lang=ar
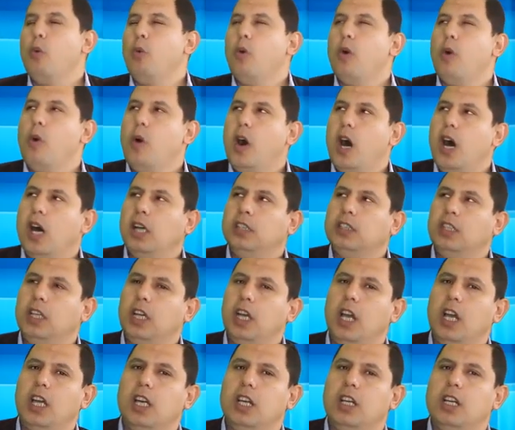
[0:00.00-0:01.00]

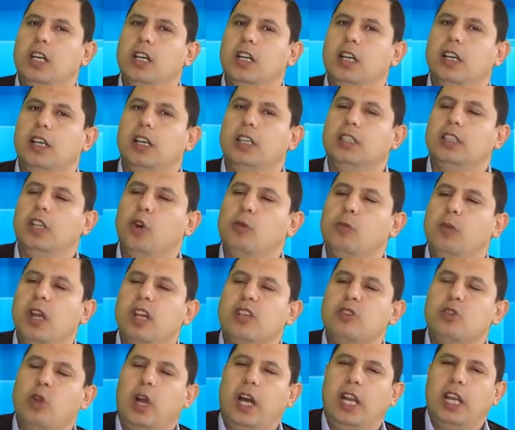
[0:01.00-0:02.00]
وواضح انهم
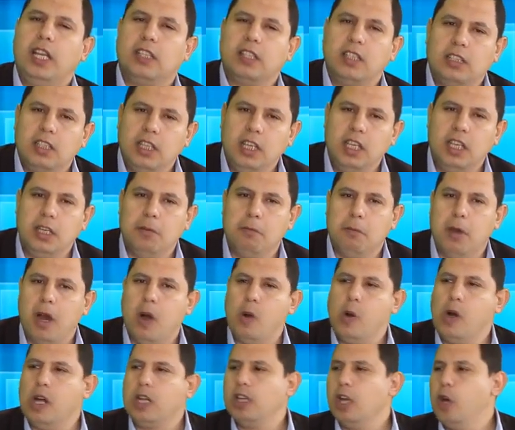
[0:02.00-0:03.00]
ليسوا على تدريب
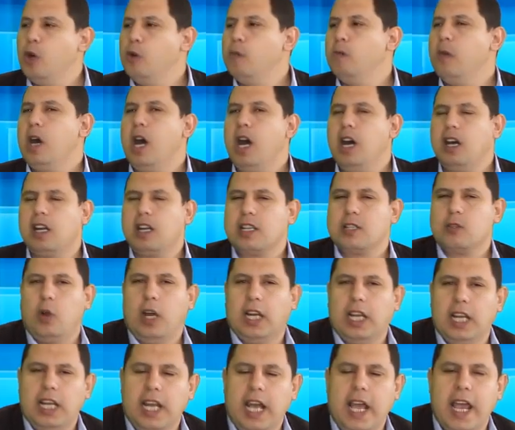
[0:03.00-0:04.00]
او انهم احرصوا
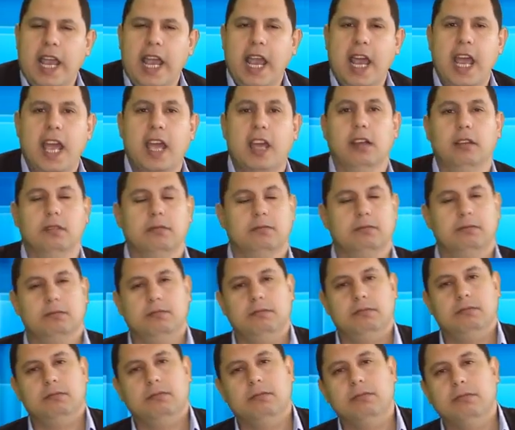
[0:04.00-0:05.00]
على الحياه
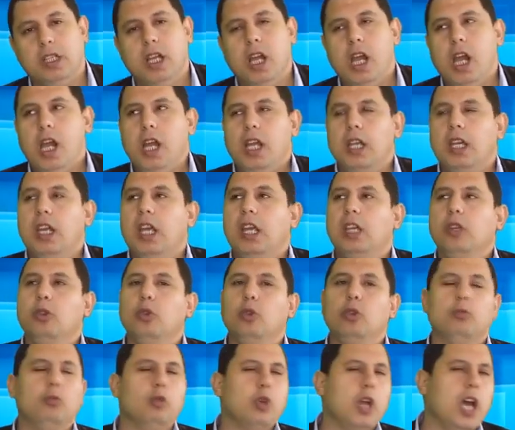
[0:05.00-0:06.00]

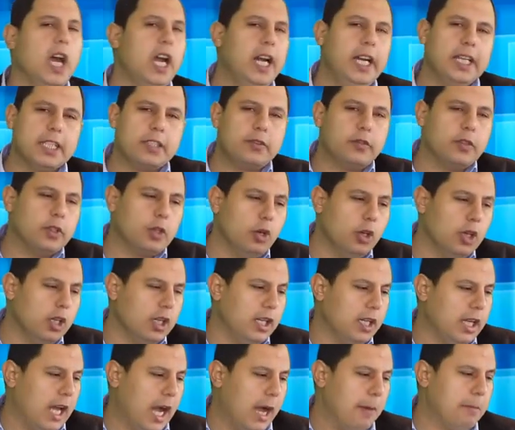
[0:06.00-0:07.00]
لانه الملاحظ في
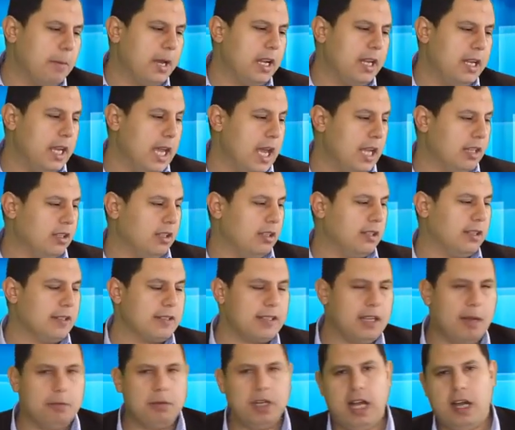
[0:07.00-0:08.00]
كل عمليات
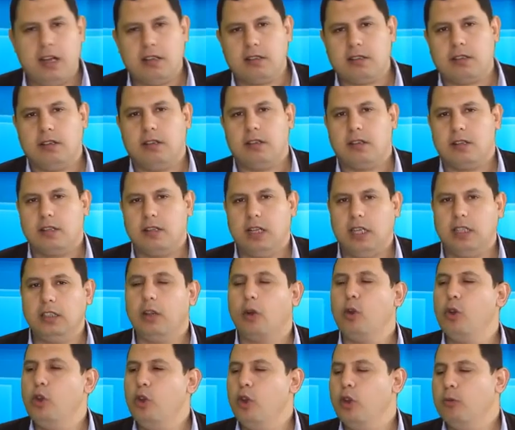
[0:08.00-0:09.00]
اغتصاب العسكر يعني
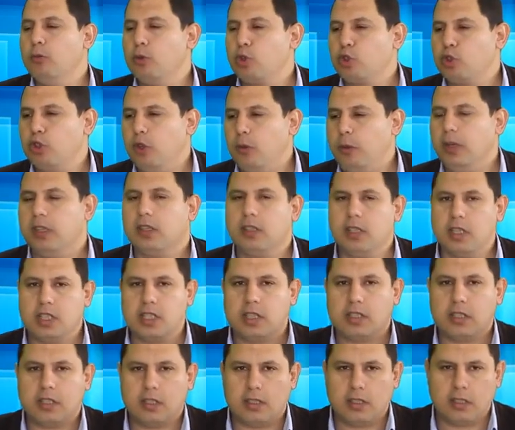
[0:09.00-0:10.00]
انت كل يوم الصبح
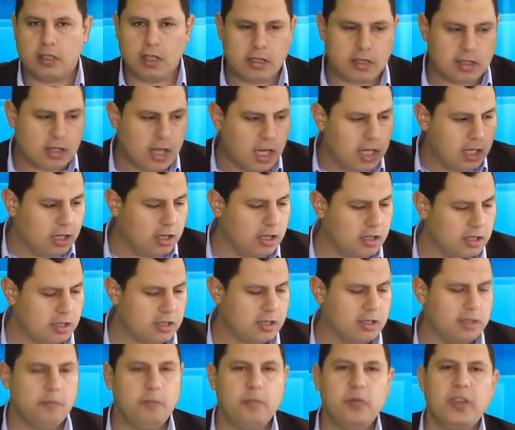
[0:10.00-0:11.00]

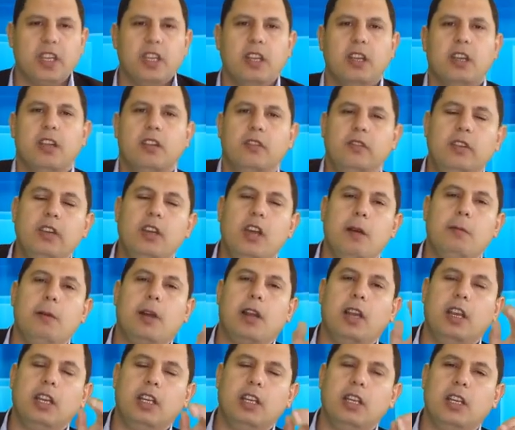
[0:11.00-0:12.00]
تستيقظ في
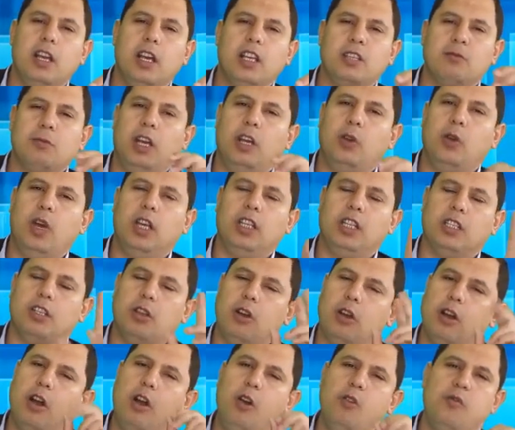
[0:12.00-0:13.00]
خبرين اصبح الواحد
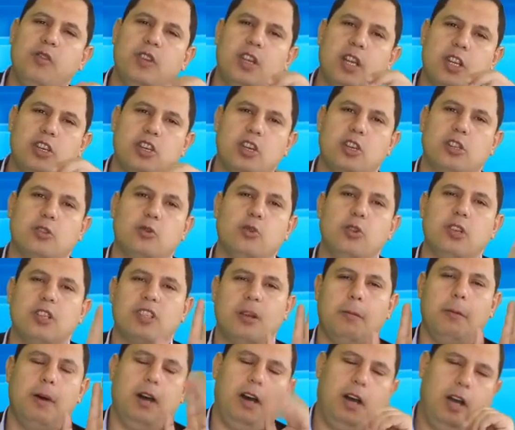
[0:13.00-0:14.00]
يتوقعهم في نشره كل
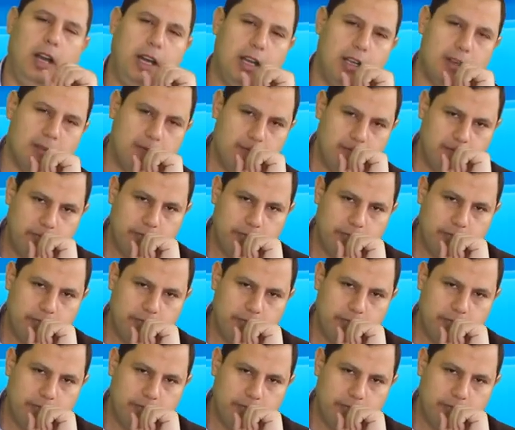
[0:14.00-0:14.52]
صباح